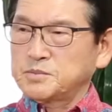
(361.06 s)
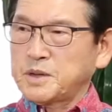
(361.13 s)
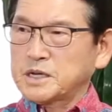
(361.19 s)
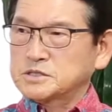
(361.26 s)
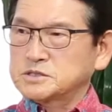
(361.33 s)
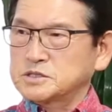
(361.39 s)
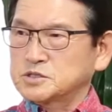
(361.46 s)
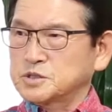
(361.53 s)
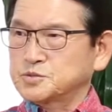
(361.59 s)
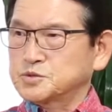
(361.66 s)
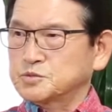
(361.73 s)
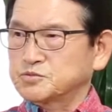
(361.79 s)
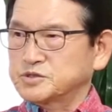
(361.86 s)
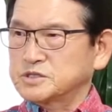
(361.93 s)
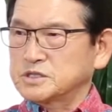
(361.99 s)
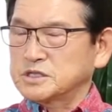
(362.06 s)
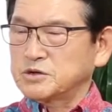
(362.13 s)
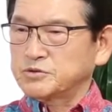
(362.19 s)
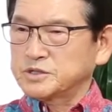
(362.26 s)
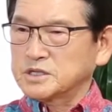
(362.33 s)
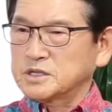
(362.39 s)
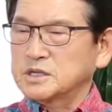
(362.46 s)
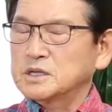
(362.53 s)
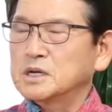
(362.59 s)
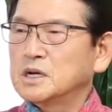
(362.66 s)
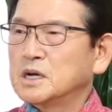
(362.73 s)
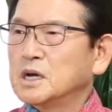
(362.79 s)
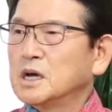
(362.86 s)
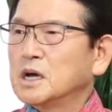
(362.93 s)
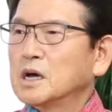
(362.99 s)
백신이 접종 문제 나오니까
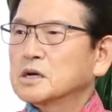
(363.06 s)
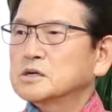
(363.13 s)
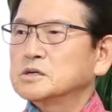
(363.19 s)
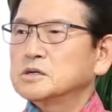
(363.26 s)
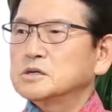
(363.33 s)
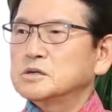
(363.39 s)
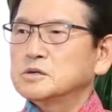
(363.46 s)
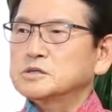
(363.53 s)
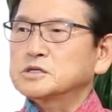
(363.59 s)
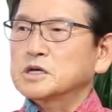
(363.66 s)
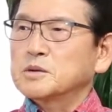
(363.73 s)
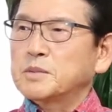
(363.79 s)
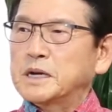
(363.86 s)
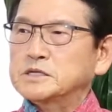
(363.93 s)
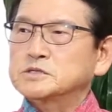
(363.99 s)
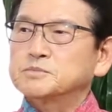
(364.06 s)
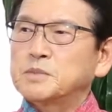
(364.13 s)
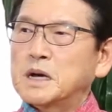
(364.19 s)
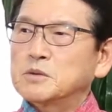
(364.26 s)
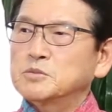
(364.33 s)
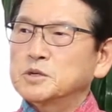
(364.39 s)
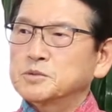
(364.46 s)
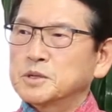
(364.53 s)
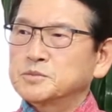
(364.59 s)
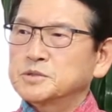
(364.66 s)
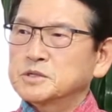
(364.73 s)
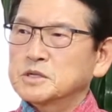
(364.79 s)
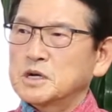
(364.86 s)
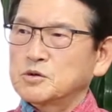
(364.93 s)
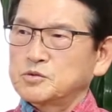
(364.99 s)
그걸 어떻게 맞은 방법이
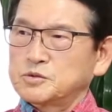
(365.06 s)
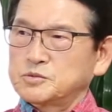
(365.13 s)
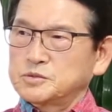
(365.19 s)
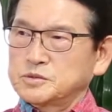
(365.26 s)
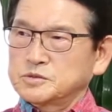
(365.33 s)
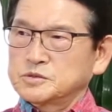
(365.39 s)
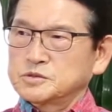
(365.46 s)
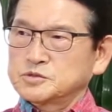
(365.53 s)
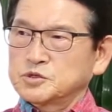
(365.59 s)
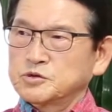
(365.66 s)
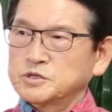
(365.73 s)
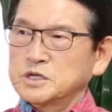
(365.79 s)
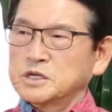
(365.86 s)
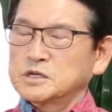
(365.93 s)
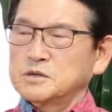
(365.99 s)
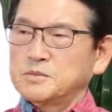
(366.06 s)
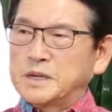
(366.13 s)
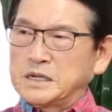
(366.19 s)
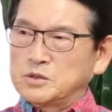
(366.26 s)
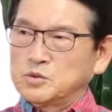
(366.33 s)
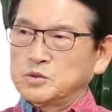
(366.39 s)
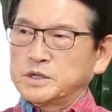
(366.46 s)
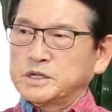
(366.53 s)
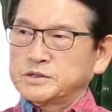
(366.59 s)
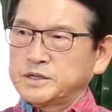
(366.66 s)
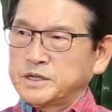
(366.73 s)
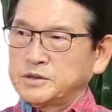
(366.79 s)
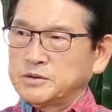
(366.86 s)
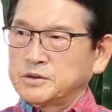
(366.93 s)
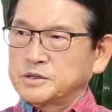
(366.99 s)
없는가 그 전화를 많이 오게
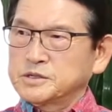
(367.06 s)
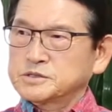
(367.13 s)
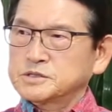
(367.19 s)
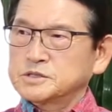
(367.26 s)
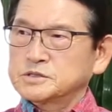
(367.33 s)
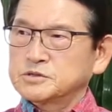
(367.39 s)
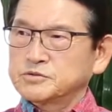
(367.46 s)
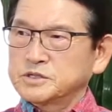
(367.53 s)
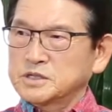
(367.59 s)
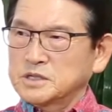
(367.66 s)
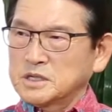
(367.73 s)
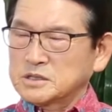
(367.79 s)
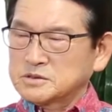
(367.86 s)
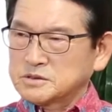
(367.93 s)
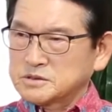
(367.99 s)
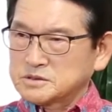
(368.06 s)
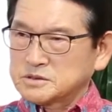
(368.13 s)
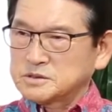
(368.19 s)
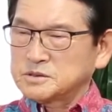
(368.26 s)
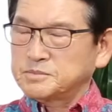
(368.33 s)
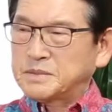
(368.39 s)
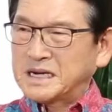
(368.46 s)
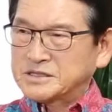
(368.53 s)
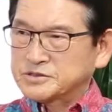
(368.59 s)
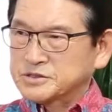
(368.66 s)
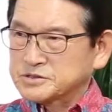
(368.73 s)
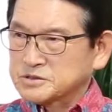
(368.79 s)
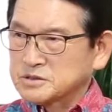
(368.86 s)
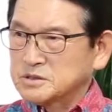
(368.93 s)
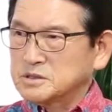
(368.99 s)
돼요. 그래서 이제 우리가 그거를
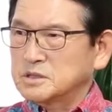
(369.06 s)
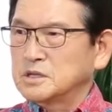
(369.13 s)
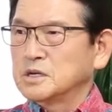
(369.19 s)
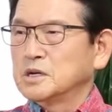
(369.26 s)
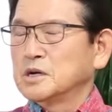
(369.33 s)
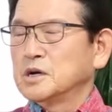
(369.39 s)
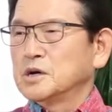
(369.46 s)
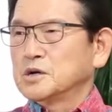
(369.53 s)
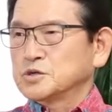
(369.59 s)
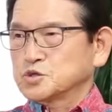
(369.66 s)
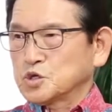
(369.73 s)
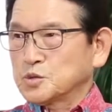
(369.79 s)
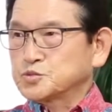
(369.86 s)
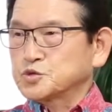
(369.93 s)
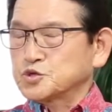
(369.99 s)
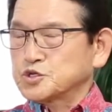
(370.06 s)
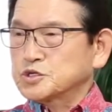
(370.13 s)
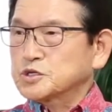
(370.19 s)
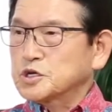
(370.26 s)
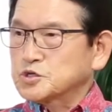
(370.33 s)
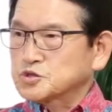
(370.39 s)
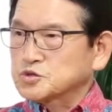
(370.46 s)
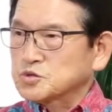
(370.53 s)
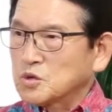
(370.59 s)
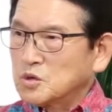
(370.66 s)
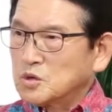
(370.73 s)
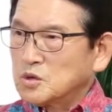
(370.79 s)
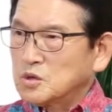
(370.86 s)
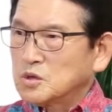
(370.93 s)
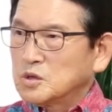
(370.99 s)
받아서
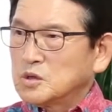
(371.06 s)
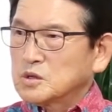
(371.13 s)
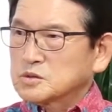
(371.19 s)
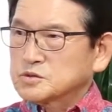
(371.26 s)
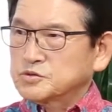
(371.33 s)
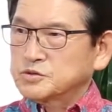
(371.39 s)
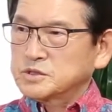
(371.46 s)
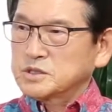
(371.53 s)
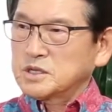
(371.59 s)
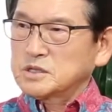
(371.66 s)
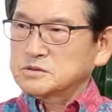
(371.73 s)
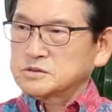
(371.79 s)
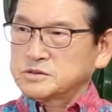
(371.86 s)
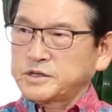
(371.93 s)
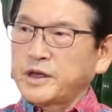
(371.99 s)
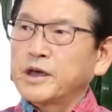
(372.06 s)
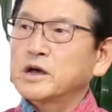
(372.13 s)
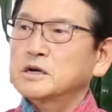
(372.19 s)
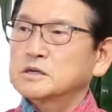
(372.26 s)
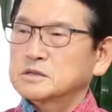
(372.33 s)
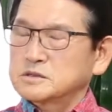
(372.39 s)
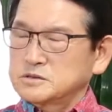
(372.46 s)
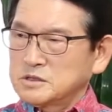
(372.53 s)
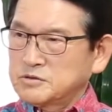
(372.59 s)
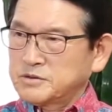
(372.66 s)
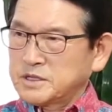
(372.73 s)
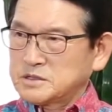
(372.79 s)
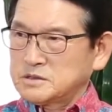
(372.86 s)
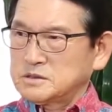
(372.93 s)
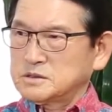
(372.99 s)
접수시켜주고 또 우리가 그 대응
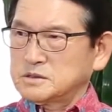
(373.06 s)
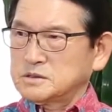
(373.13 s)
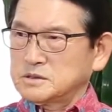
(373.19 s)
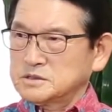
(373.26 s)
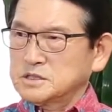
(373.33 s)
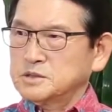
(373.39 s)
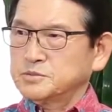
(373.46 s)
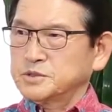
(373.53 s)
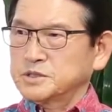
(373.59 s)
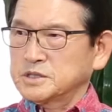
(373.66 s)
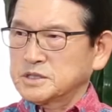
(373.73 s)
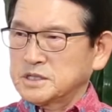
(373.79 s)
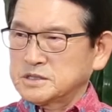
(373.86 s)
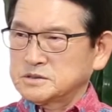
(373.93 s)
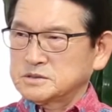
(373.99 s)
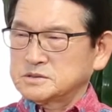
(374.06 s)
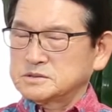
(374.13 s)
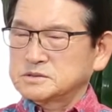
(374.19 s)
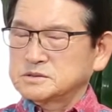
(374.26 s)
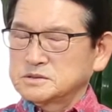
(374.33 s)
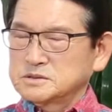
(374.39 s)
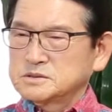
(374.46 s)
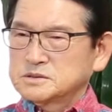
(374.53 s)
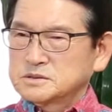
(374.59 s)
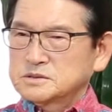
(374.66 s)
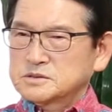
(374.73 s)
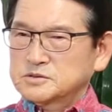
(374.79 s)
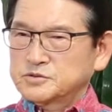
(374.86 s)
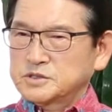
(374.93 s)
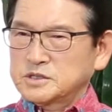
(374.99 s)
역할을 하다 보니까는
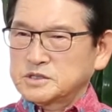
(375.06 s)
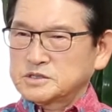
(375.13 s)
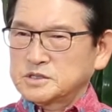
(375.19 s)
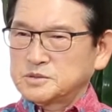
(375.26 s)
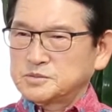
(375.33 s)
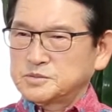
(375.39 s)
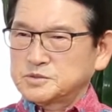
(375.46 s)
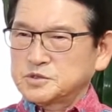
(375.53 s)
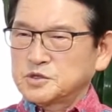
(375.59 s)
우리가 참